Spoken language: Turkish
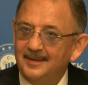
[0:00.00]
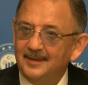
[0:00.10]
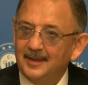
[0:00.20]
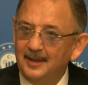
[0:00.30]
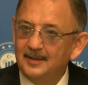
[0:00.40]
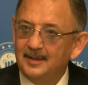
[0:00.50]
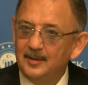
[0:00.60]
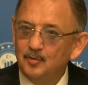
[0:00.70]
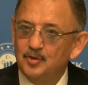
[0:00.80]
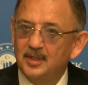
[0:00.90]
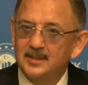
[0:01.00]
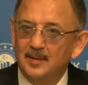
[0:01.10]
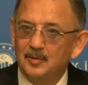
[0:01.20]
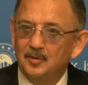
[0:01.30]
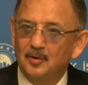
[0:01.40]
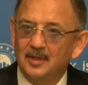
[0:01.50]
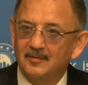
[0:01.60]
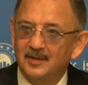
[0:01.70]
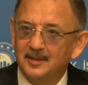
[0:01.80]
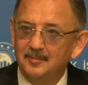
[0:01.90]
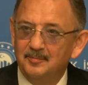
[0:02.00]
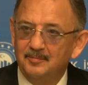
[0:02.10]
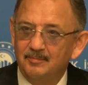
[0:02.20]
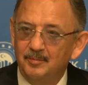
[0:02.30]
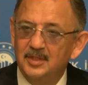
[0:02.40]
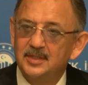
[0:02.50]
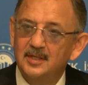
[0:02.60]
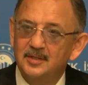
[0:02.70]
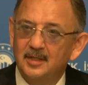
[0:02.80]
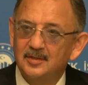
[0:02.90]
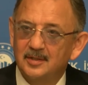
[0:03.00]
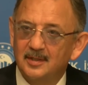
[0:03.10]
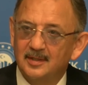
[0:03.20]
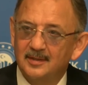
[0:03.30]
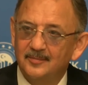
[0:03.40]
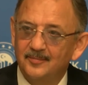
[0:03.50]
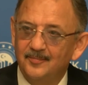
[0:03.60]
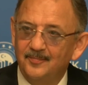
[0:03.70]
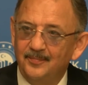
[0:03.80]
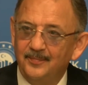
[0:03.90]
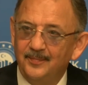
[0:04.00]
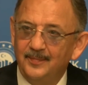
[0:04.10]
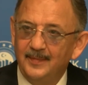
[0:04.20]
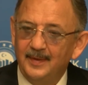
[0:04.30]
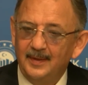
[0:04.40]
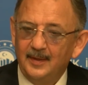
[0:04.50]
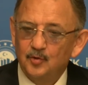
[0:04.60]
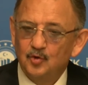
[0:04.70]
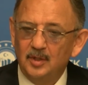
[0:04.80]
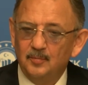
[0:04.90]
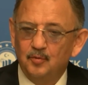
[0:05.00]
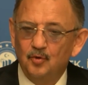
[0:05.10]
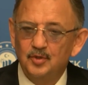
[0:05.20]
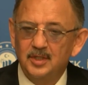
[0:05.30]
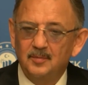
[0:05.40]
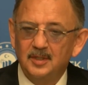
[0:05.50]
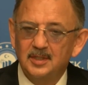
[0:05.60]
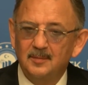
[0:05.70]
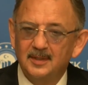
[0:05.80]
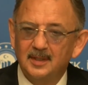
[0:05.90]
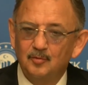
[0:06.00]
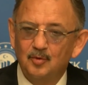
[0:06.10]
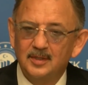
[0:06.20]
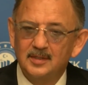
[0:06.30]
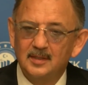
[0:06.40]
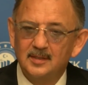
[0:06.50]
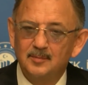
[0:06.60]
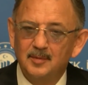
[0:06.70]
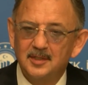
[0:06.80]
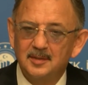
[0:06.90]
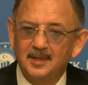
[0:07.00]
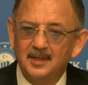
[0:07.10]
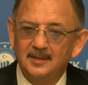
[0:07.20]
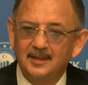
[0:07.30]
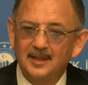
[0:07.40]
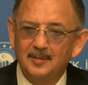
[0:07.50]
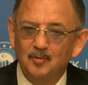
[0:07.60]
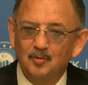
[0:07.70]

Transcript: Geldiler 180 bin dolar verdim. Bir sene çalıştılar. Sonra projeye başlamadan küresel ısınma acaba etkiler mi